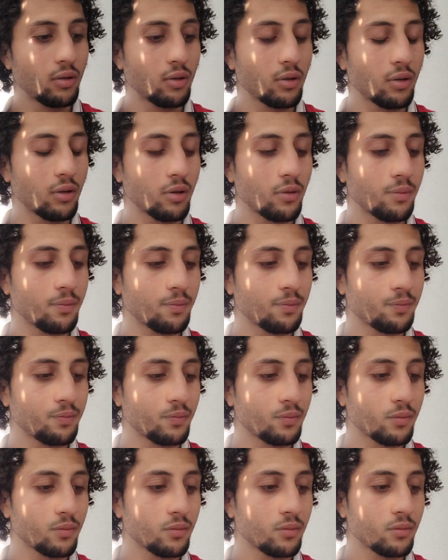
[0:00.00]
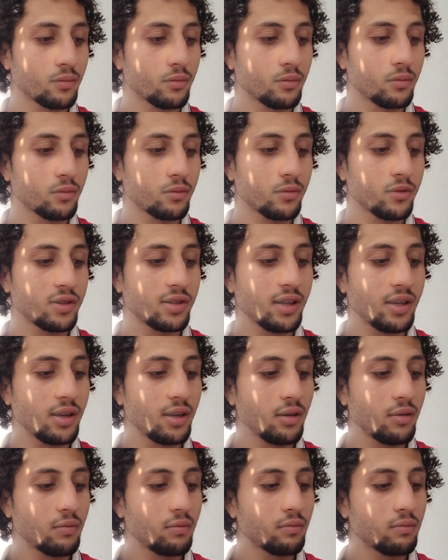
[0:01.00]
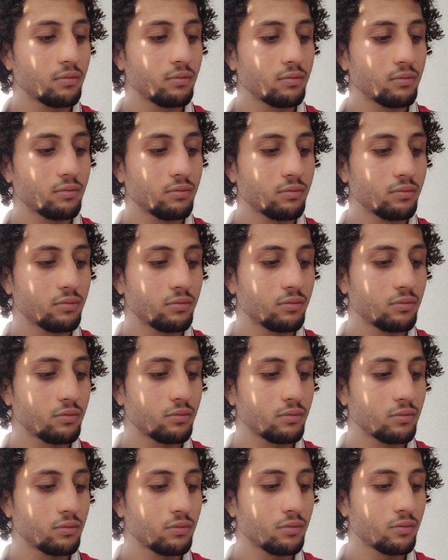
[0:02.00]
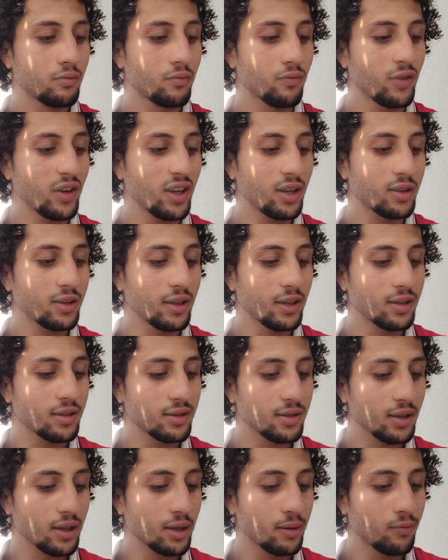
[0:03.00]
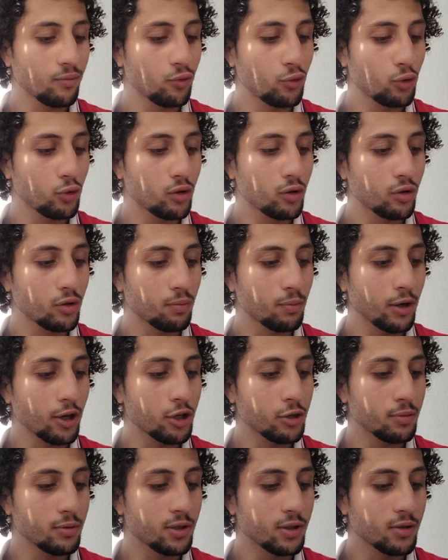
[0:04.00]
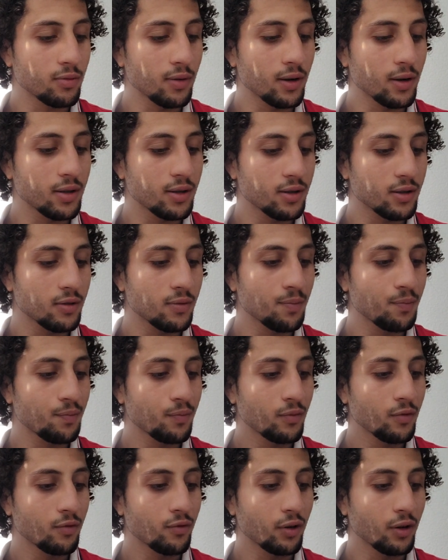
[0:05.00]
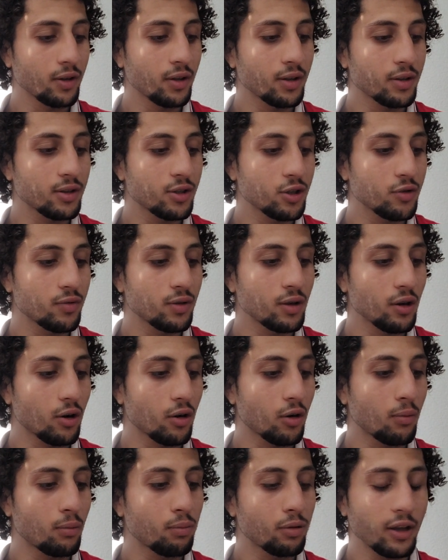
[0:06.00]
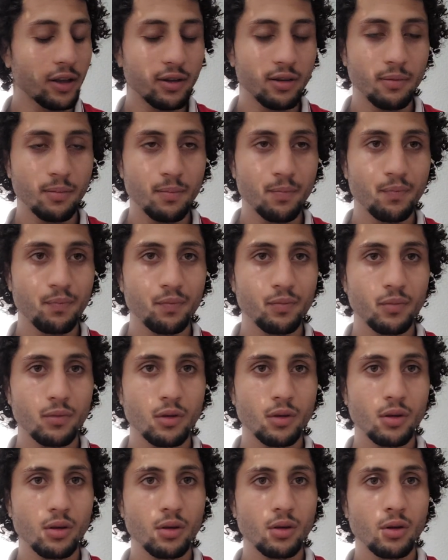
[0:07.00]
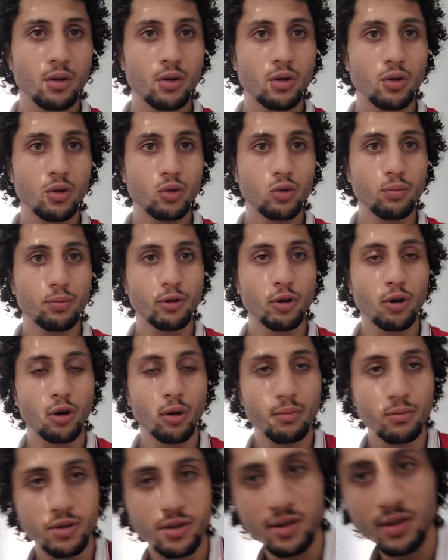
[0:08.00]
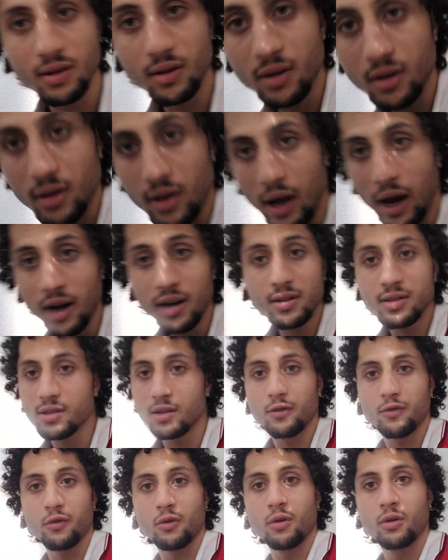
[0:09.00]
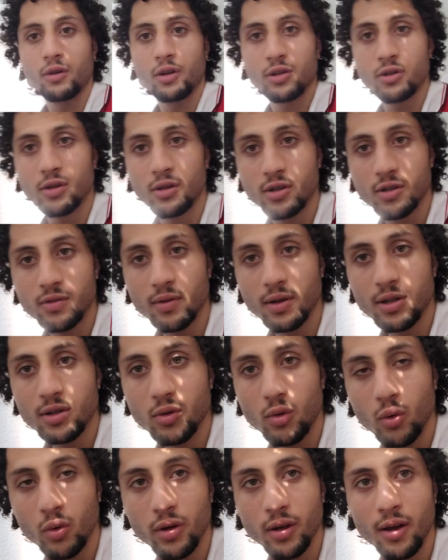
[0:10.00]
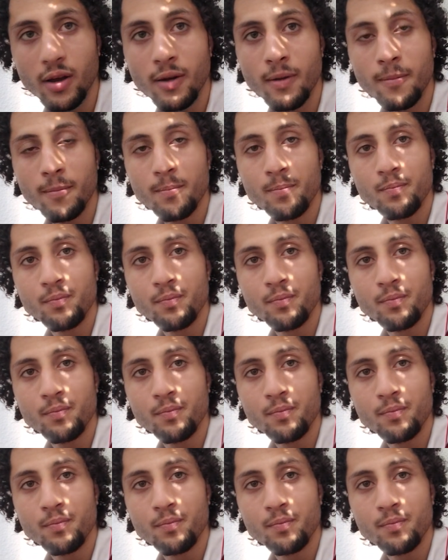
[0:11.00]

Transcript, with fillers: Ähm, sie werden extrem wütend beispielsweise, verlieren sich wieder komplett. Du bekommst Angst davor oder sonst was oder